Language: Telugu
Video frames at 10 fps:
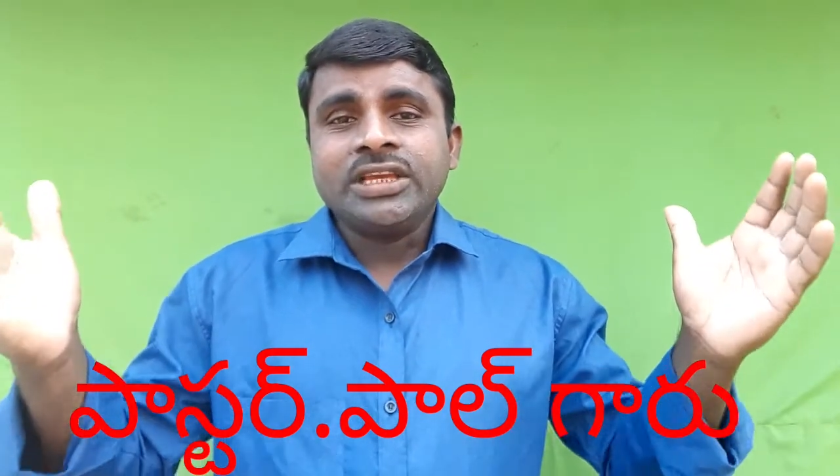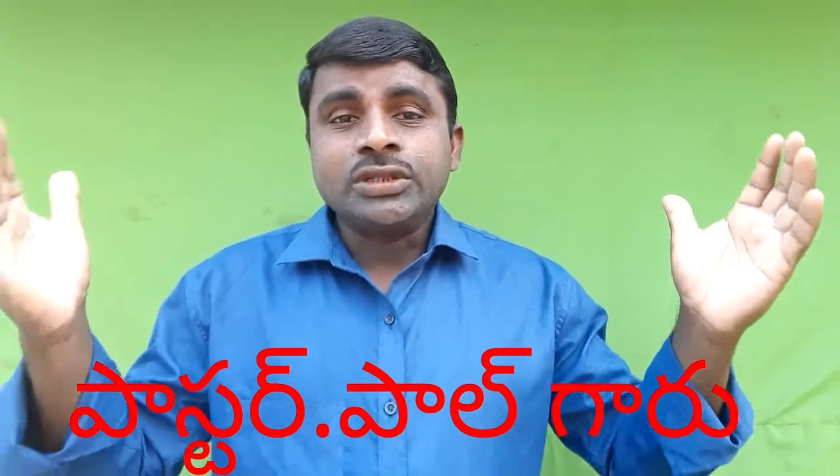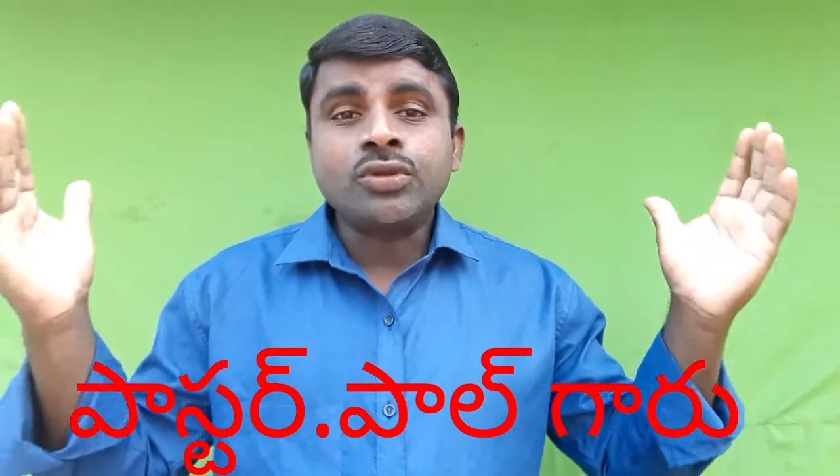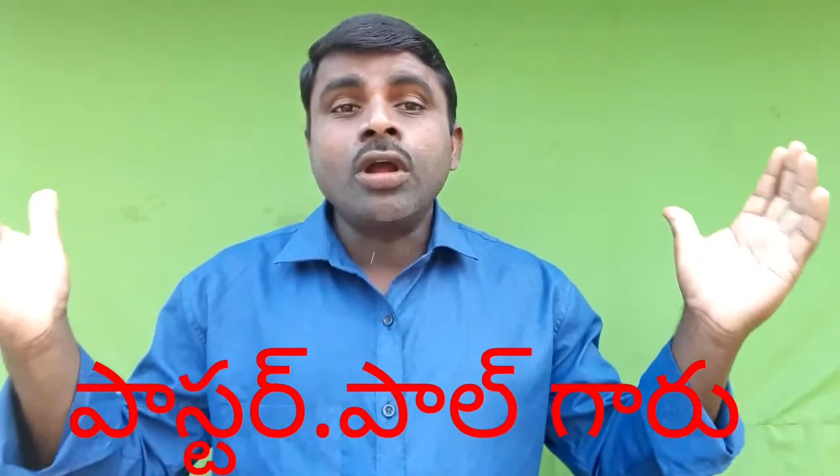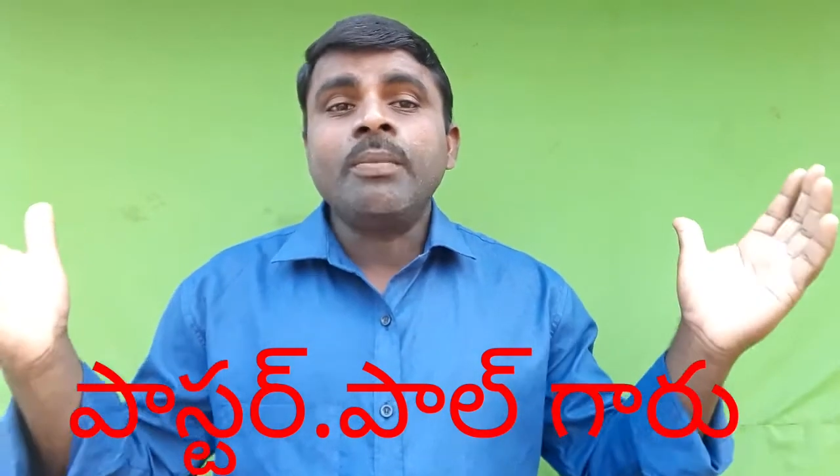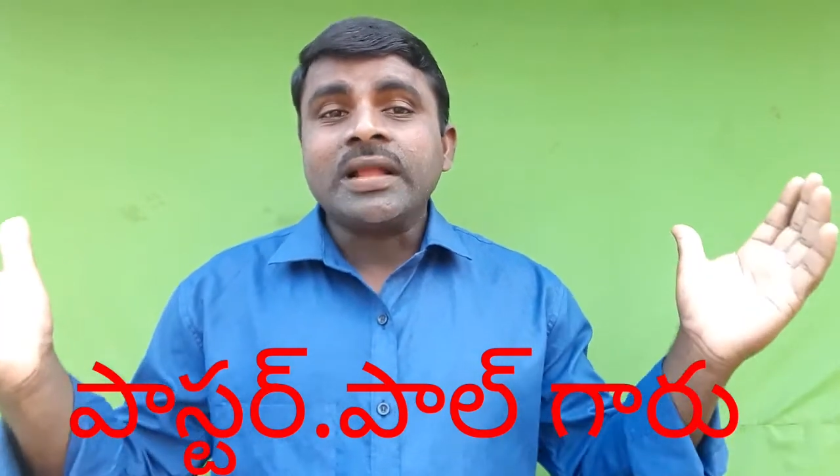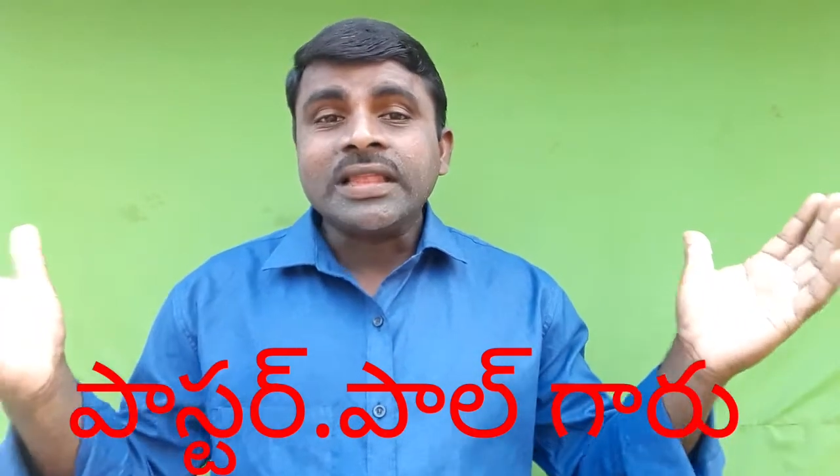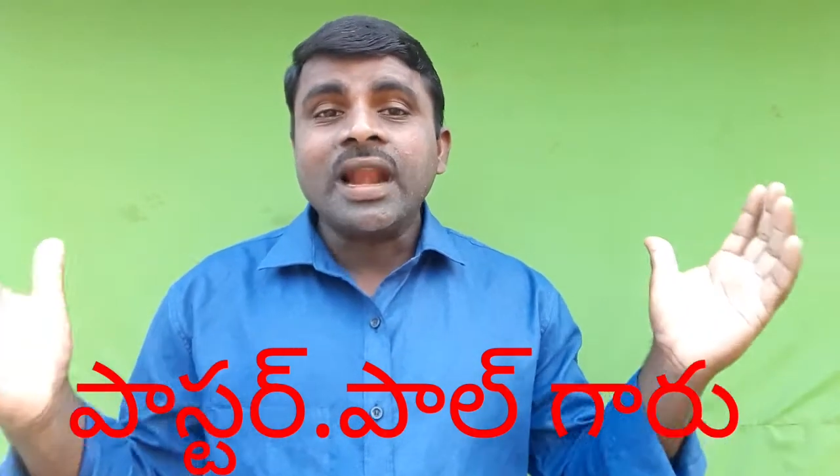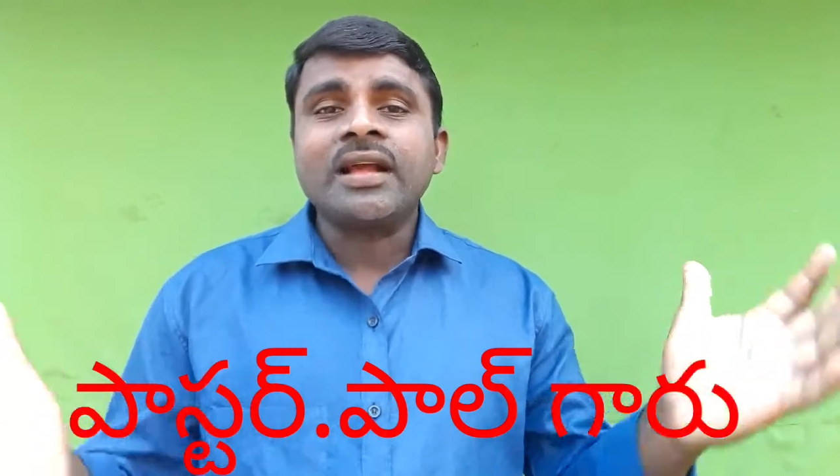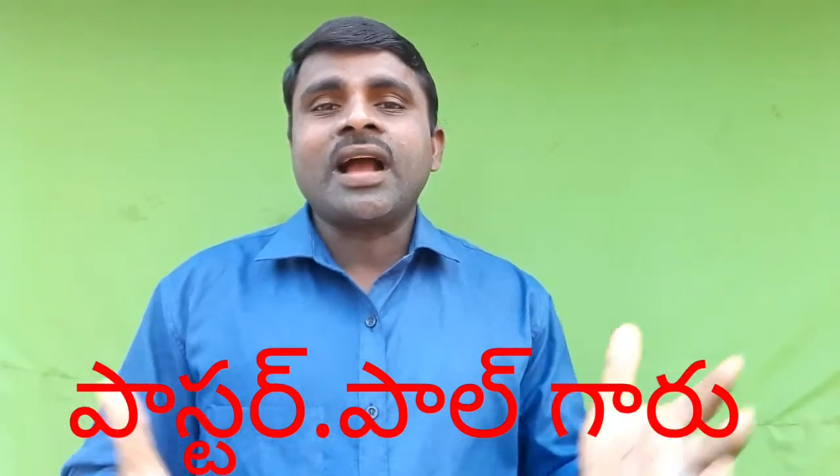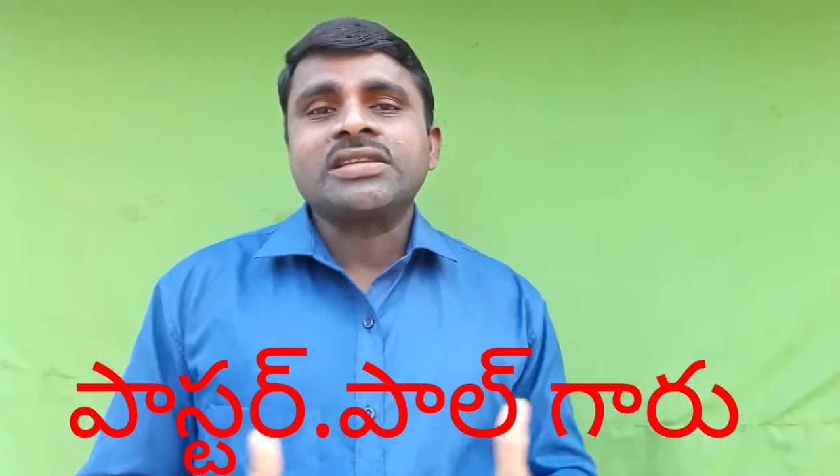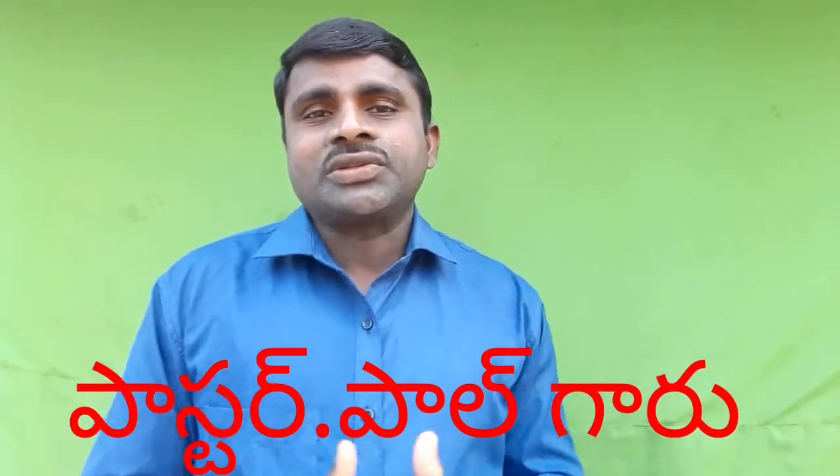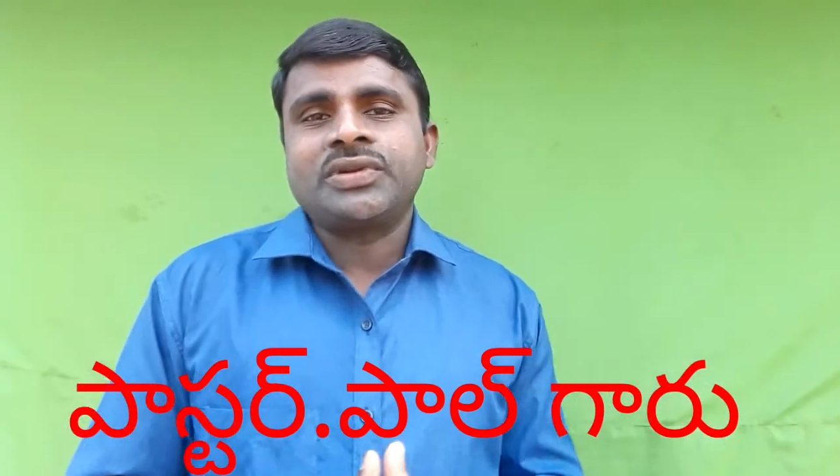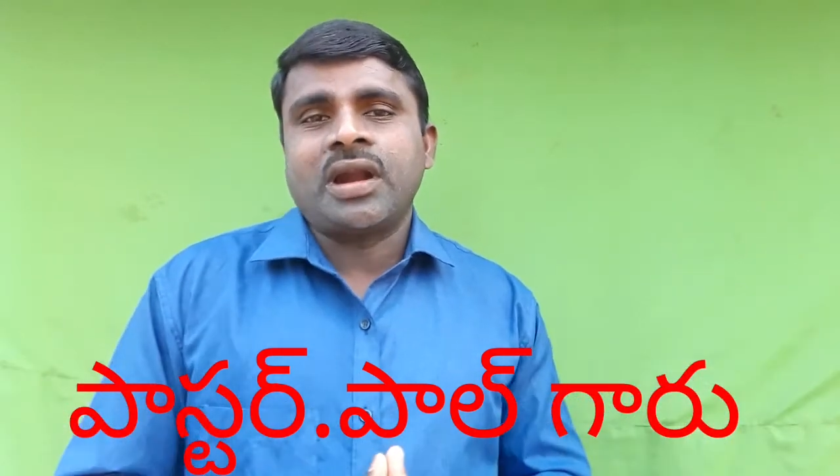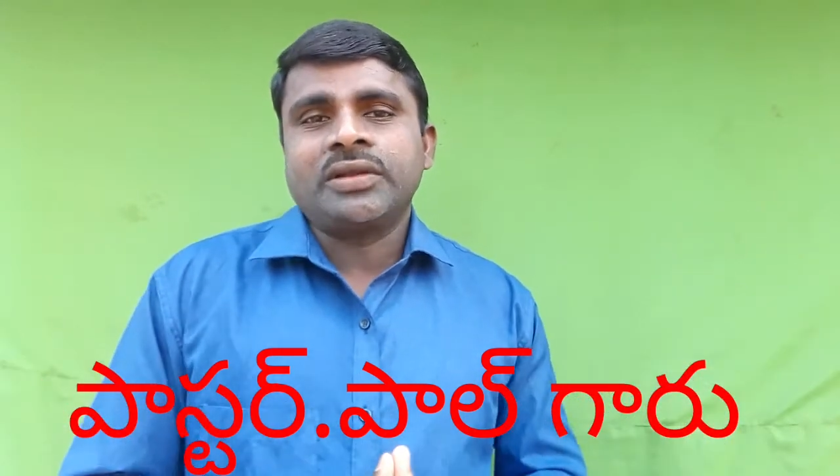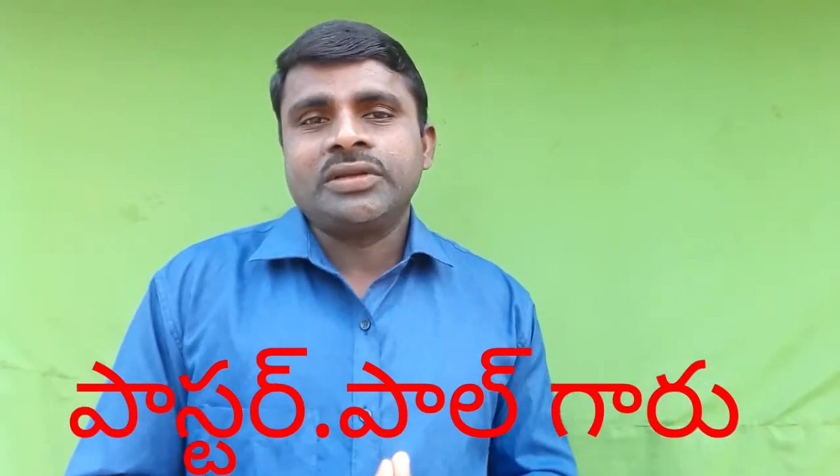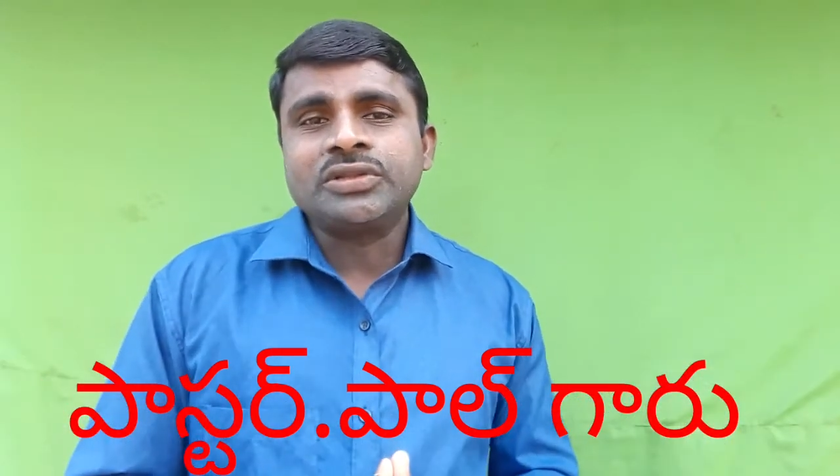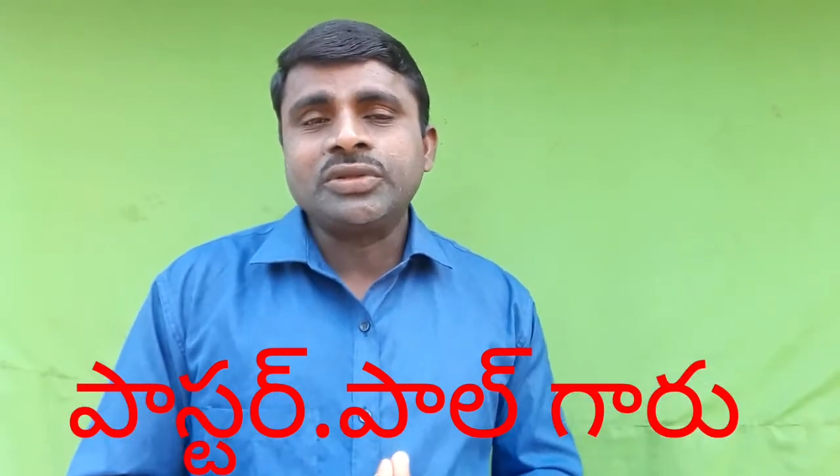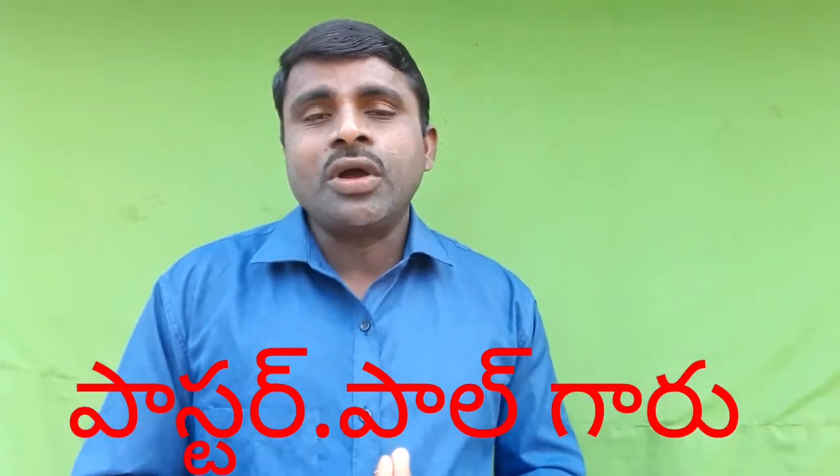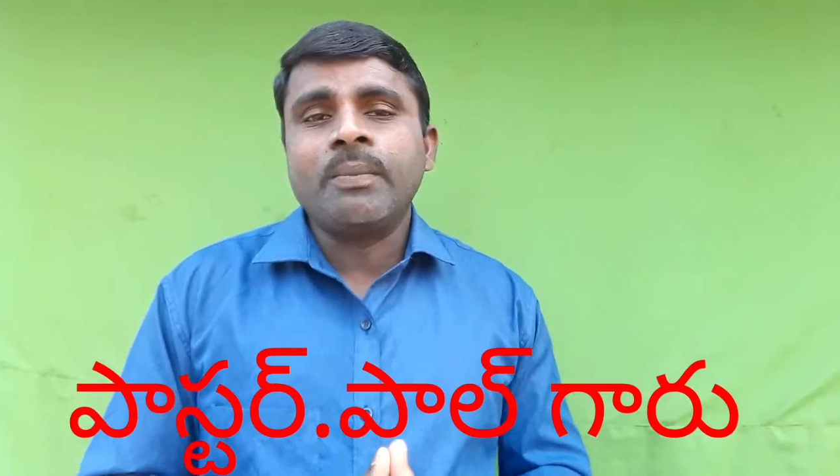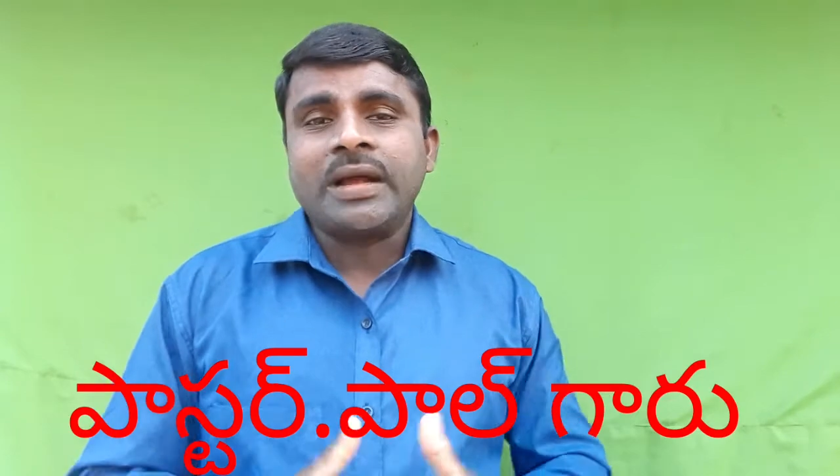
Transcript: ఇత్రో మందలను కాస్తున్నాడు ఇత్రో